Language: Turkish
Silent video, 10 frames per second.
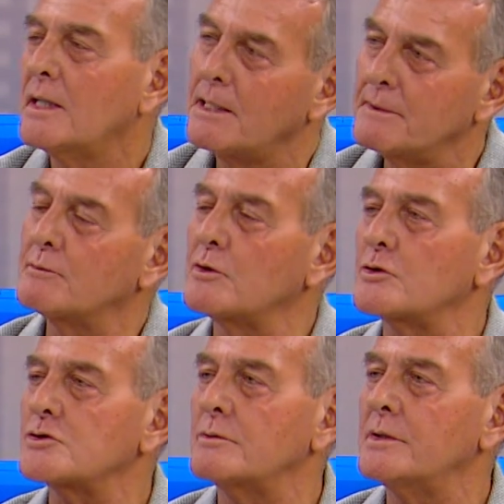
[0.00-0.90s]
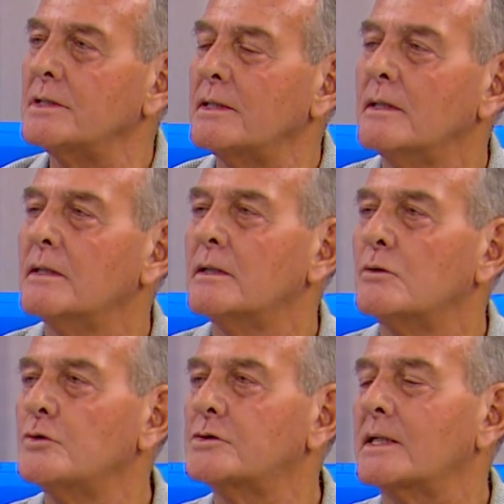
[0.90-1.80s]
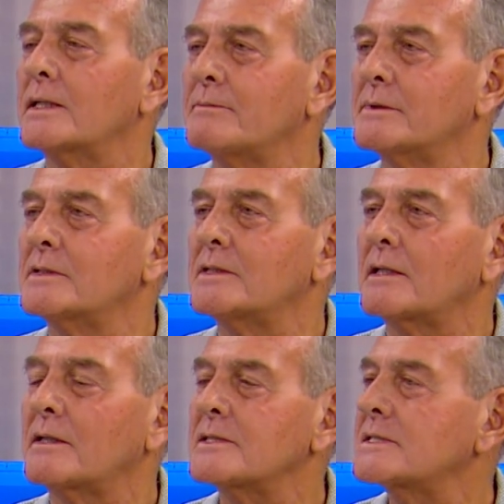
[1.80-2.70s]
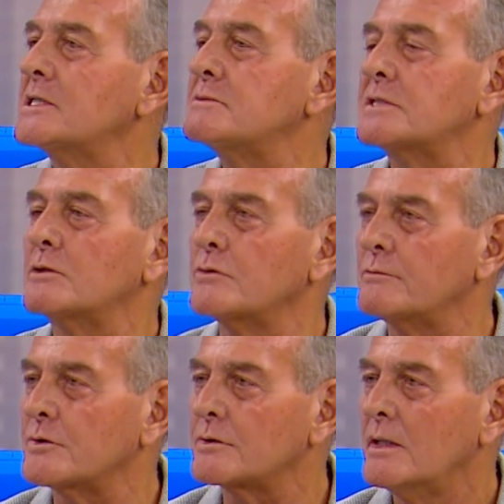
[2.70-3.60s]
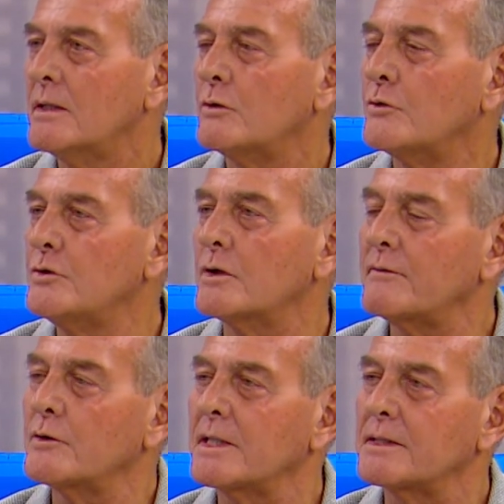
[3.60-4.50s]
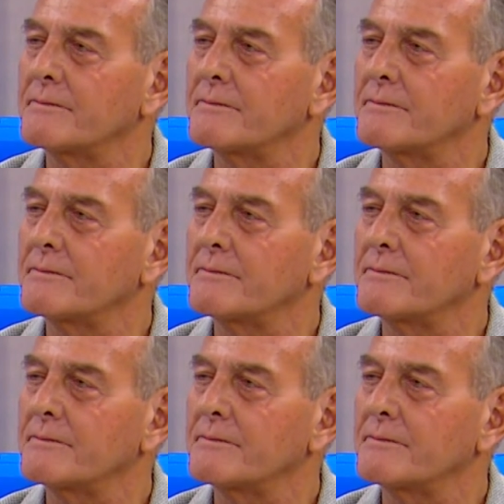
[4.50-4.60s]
Halbuki bronkoskopi öyle değil. Uyutarak yapıldığı takdirde hasta hiçbir şey duymuyor. Bir Uyuyor parantez ve...